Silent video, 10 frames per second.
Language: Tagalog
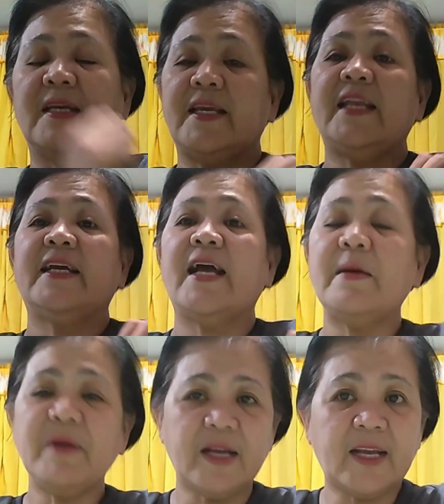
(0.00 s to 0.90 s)
sa... Yan na nga
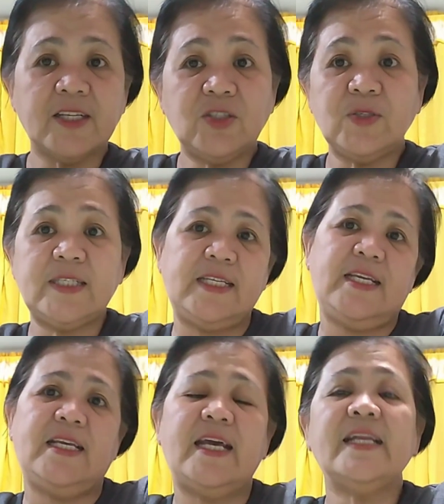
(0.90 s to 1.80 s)
mga
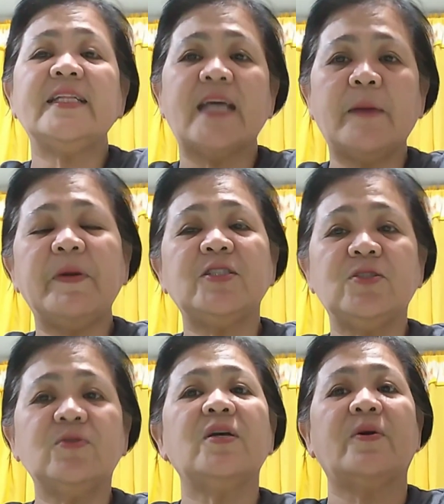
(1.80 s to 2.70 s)
kachusi, yan ang dapat
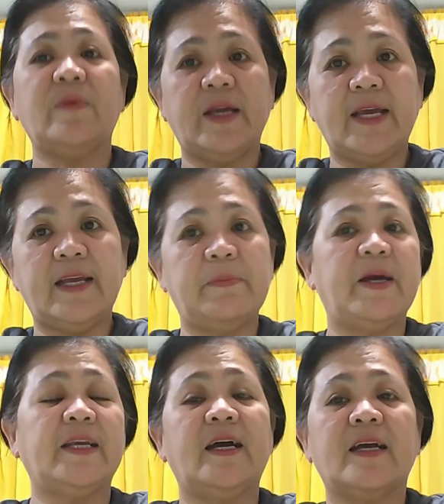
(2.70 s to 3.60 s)
nyong gawin.
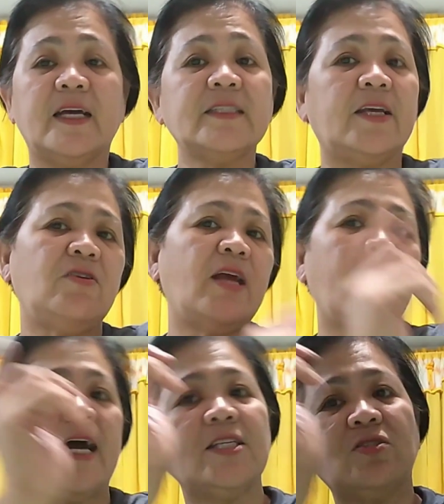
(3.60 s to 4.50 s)
Pag nakagat kayo
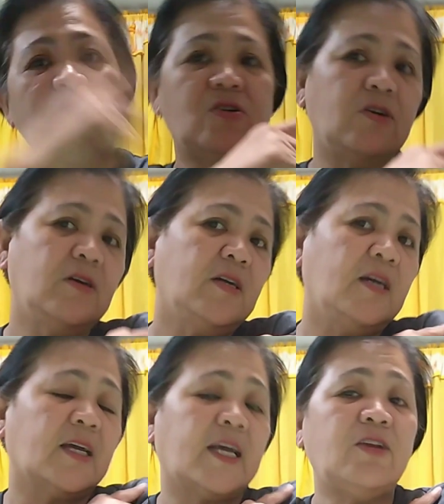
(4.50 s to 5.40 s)
ng aso,
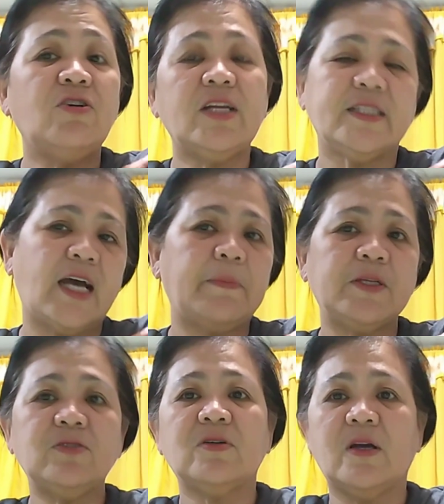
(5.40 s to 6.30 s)
ganon ang
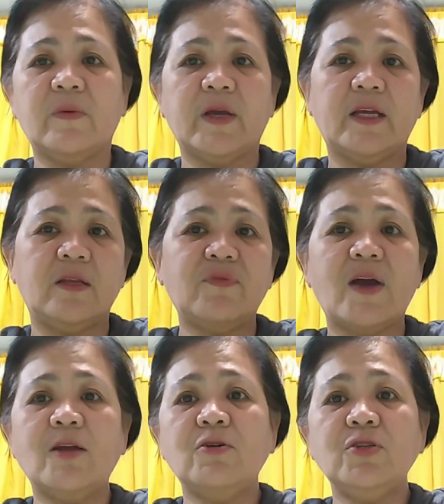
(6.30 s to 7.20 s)
dapat nyong gawin.
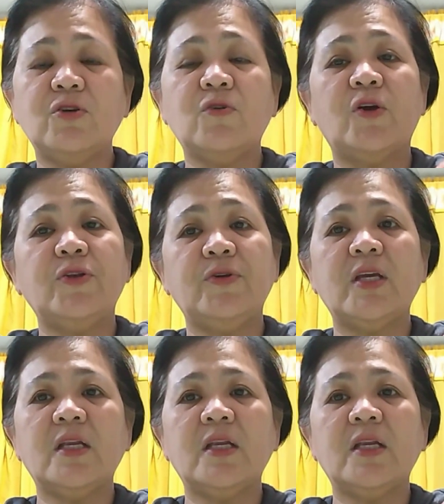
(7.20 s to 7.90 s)
I-follow nyo kung ano yung